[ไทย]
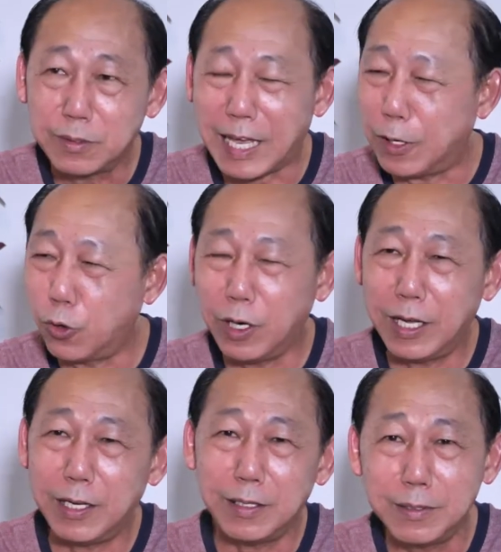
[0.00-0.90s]
ใส่รถ
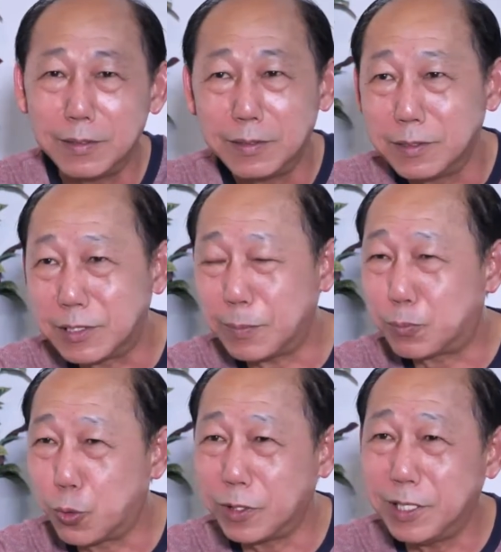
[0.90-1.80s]
เลย
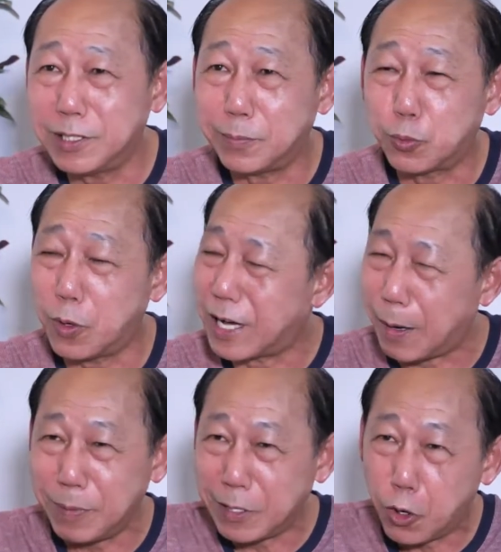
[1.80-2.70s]
10ตัว20 ตัว
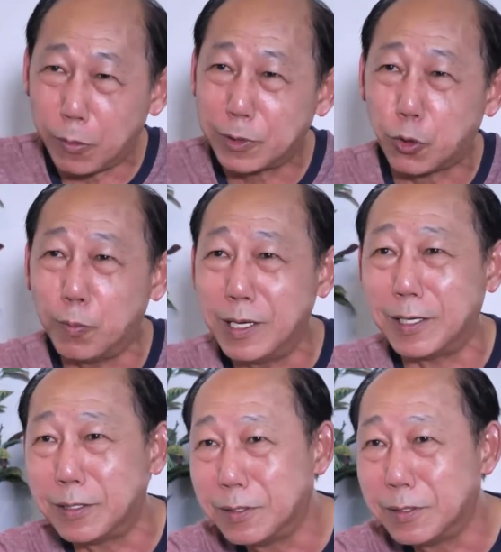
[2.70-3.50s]
ขับไปนครปฐมเลย